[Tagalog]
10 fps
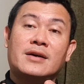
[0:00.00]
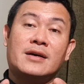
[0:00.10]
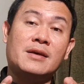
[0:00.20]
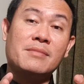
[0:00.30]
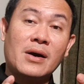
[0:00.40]

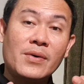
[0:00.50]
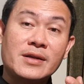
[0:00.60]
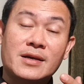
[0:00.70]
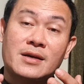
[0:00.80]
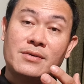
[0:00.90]

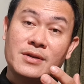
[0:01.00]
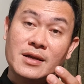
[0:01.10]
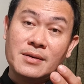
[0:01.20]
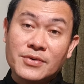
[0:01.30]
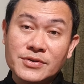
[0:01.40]
halimbawa, nagkaroon
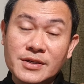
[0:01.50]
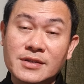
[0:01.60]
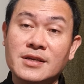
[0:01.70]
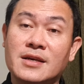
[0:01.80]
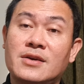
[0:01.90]
ng
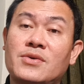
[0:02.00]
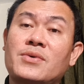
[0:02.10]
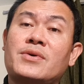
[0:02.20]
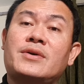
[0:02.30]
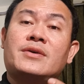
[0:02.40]
emergency
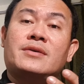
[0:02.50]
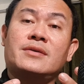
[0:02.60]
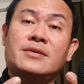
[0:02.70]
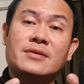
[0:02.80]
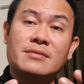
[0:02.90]
or
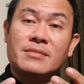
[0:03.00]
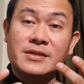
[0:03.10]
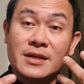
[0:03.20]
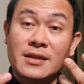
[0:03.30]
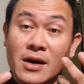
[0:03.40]

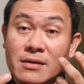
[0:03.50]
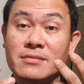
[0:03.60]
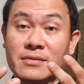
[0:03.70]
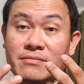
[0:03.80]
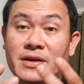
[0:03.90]
basta na,
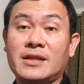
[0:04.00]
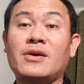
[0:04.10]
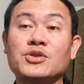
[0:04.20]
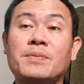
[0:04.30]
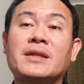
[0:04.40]
may
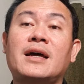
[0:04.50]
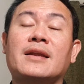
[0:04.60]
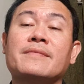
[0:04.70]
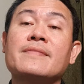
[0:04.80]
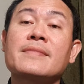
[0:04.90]

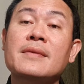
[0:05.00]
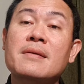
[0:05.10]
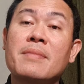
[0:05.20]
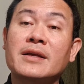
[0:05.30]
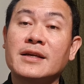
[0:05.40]
na-hospital,
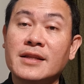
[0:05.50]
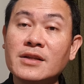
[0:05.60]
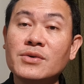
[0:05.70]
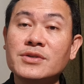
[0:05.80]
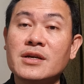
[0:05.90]

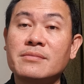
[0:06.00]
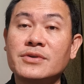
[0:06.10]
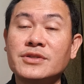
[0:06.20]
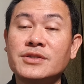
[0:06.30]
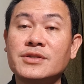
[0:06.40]
Pagdating doon sa
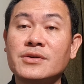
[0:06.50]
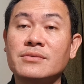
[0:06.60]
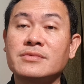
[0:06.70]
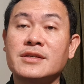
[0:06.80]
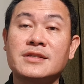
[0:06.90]
emergency
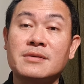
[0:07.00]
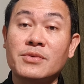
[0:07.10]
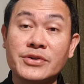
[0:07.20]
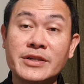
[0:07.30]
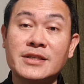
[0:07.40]
room, since
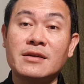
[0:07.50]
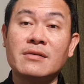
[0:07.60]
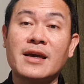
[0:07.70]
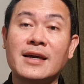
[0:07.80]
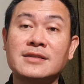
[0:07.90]
emergency
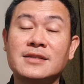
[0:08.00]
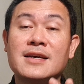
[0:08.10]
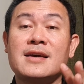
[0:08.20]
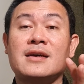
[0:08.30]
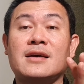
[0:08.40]
yung case,
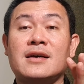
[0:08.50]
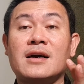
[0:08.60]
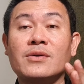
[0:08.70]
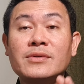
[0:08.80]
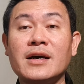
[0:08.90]

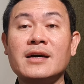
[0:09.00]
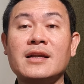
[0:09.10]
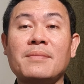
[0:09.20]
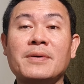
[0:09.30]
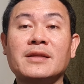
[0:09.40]
ang unang
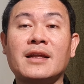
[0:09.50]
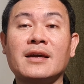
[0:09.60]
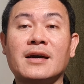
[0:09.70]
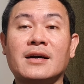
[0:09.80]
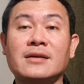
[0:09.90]
hanapin
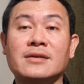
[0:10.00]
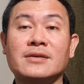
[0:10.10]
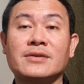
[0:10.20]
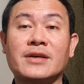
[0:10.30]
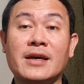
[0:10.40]
talaga,
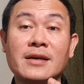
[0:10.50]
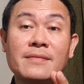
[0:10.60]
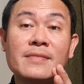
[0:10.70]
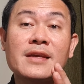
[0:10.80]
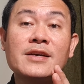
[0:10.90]
okay,
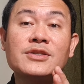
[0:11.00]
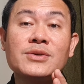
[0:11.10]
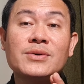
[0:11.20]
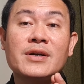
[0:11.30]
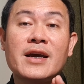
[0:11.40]
is
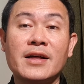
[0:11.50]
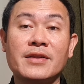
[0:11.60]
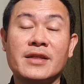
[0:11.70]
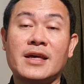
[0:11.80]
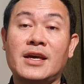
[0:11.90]
yung
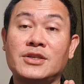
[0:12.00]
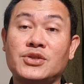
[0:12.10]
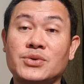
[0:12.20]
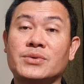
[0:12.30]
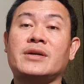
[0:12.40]
health
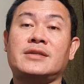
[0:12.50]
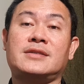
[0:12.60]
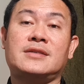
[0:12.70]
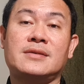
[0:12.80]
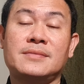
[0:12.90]

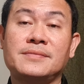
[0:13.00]
insurance.